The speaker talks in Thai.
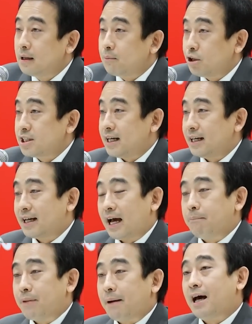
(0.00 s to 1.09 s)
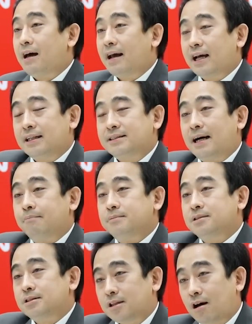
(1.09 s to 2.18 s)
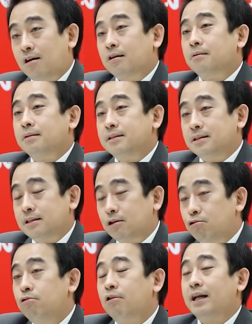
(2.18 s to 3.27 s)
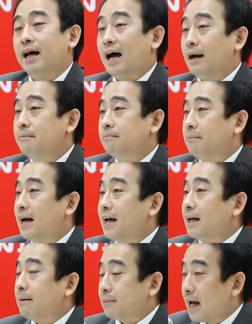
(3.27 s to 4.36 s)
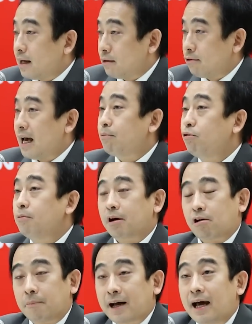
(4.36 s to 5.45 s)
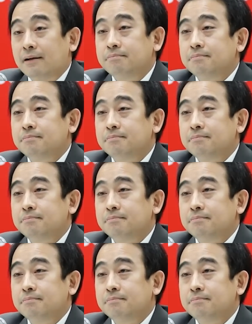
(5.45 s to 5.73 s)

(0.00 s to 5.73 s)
เพราะฉะนั้นการปรับค่าแรงขั้นต่ำต้องคู่ขนานไปกับการดูแลผู้ประกอบการ